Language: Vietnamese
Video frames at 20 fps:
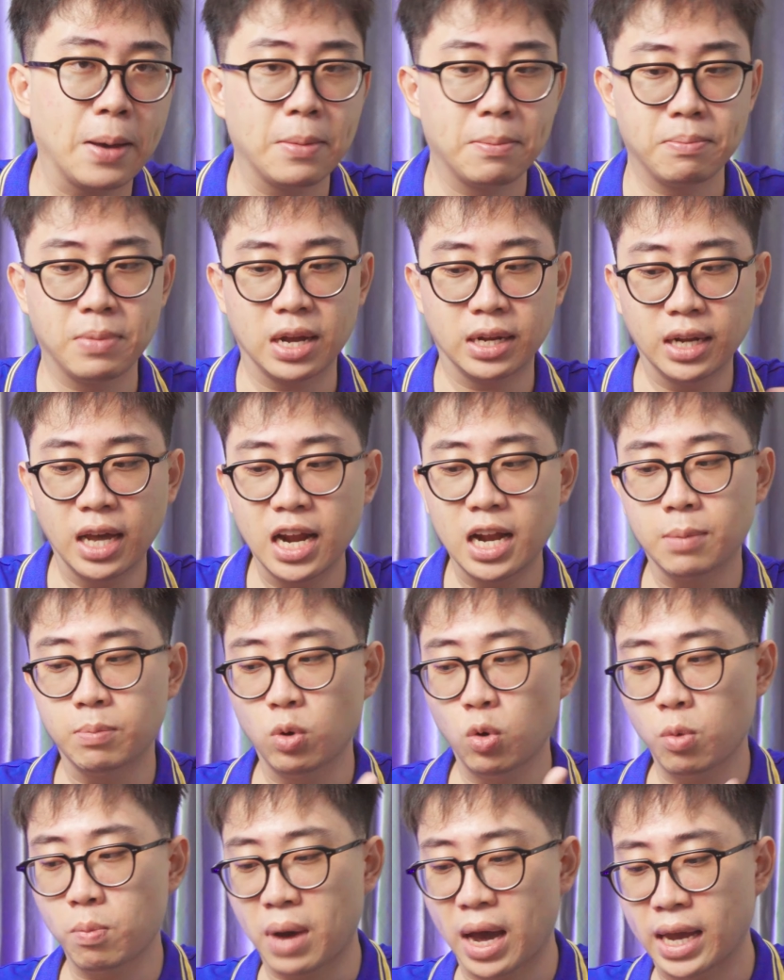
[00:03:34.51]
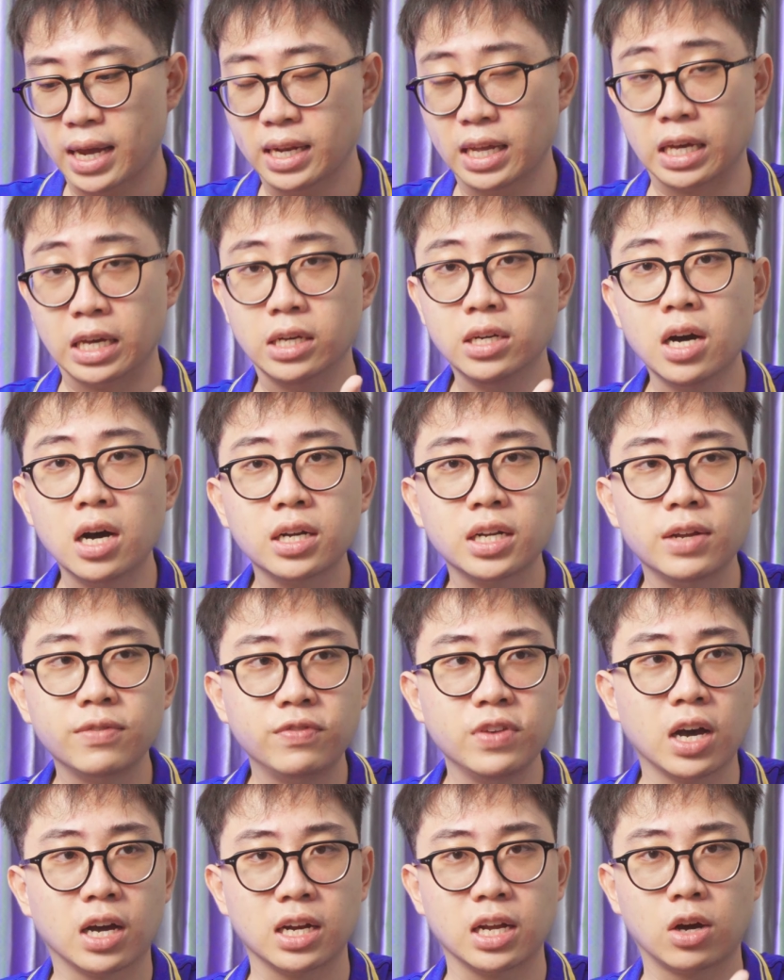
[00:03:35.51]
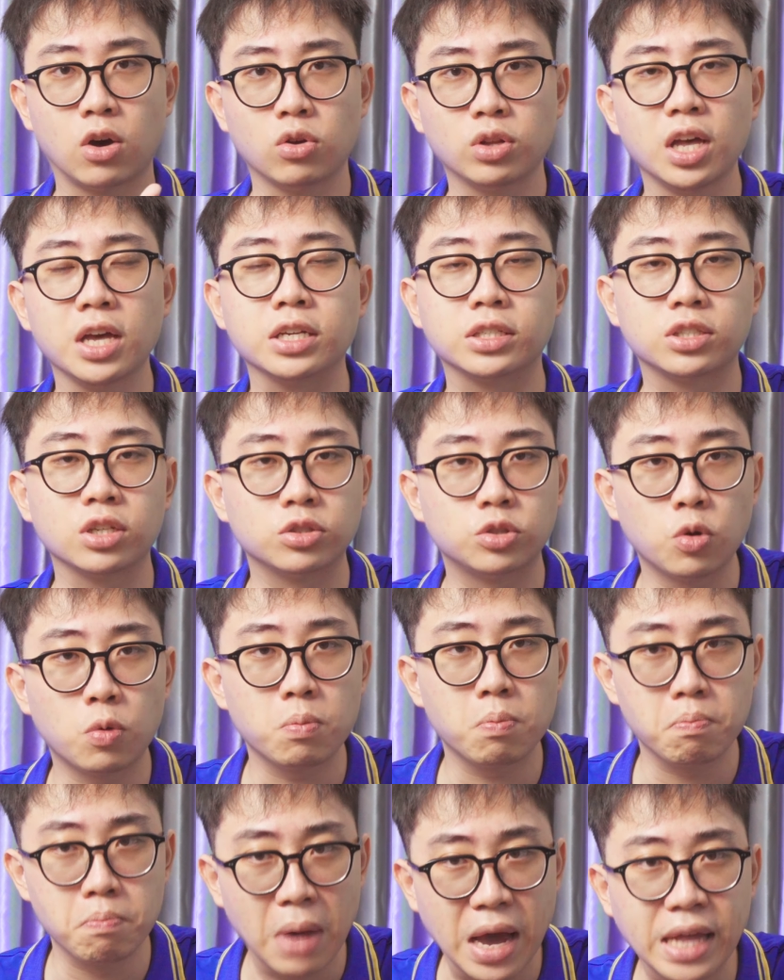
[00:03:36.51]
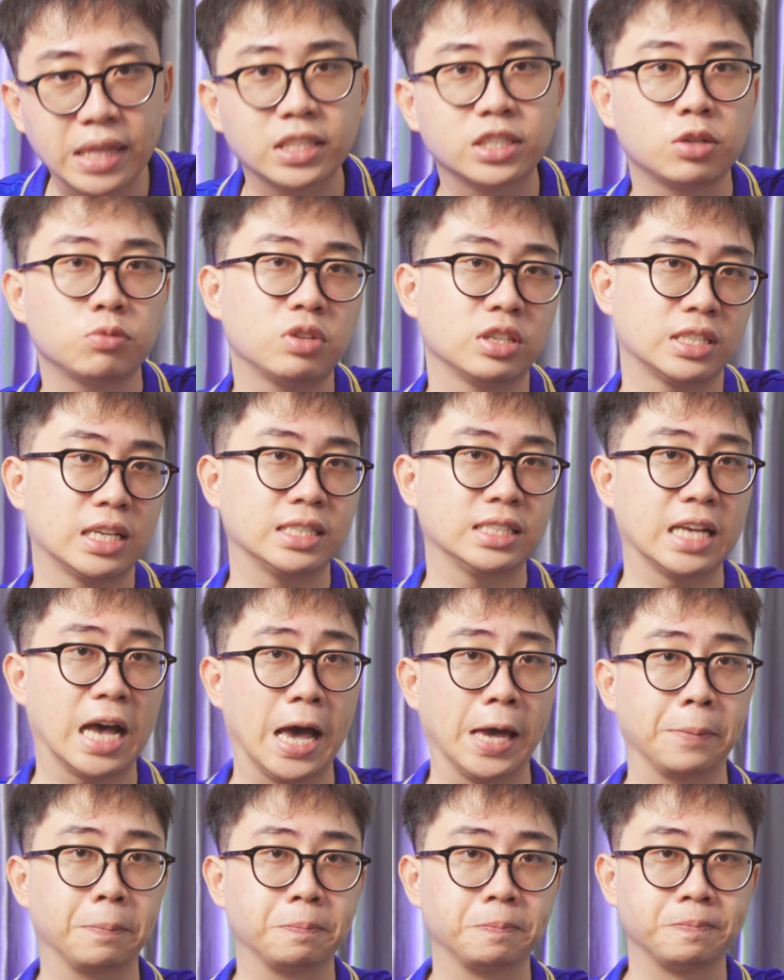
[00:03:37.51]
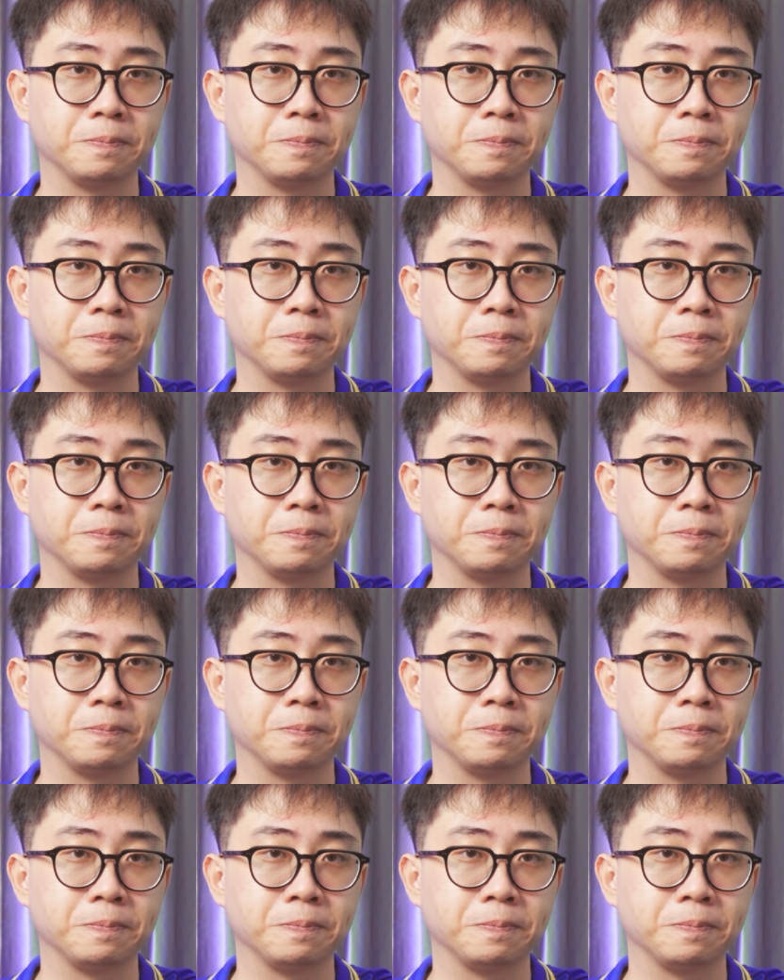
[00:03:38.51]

mà đây là mẫu máy để hướng đến việc là có thể sử dụng bền trong thời gian dài